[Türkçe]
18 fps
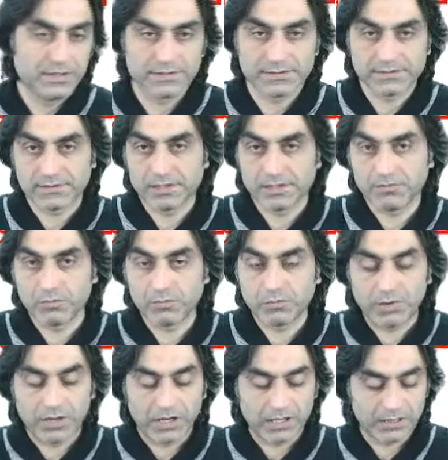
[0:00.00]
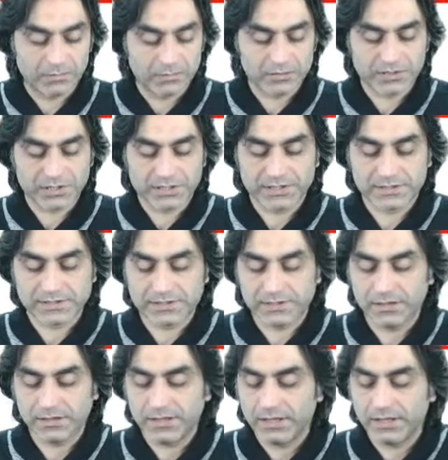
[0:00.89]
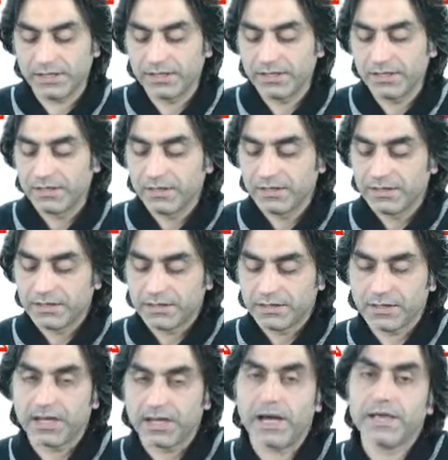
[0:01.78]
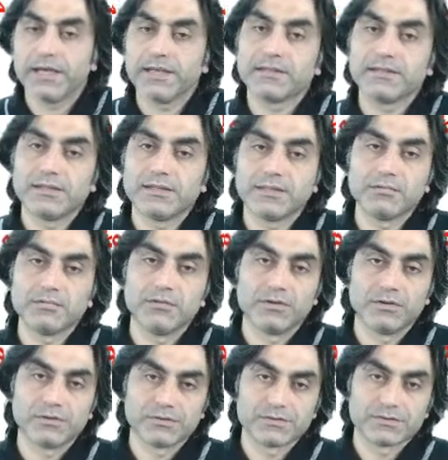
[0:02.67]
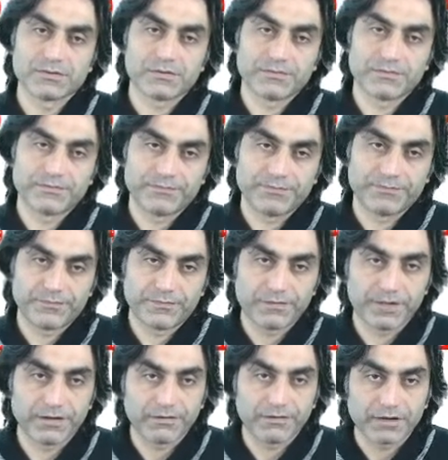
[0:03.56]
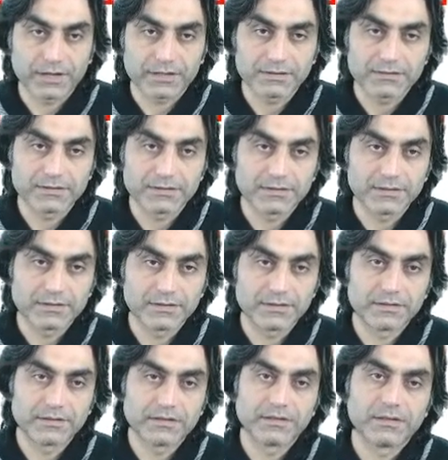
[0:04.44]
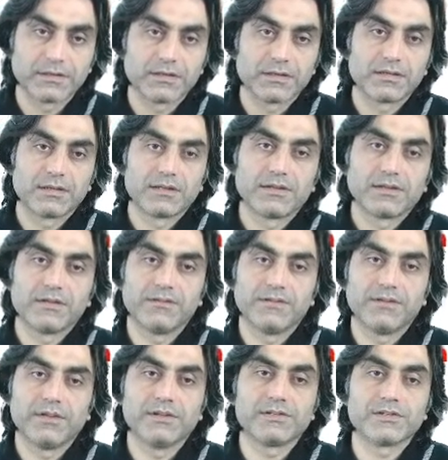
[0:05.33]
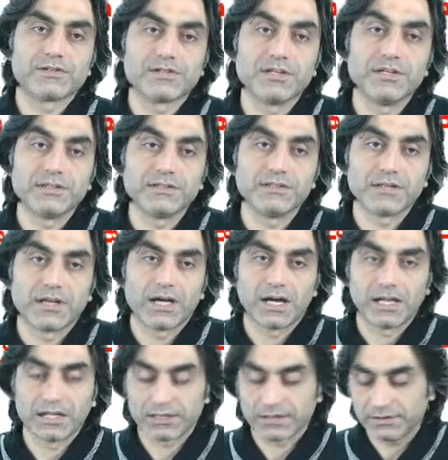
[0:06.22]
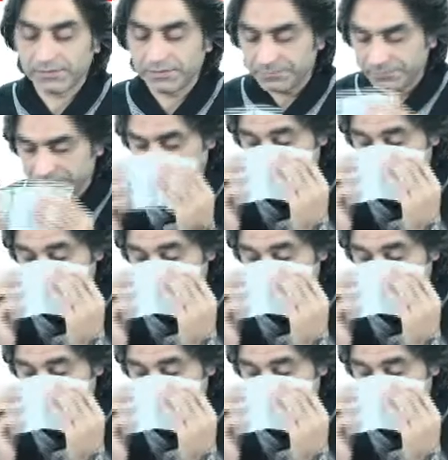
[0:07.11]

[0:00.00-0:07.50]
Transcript: en azından bu bağlam içerisinde gayet iyi biliyoruz. Tevrat'ın ve İncil'in halkı.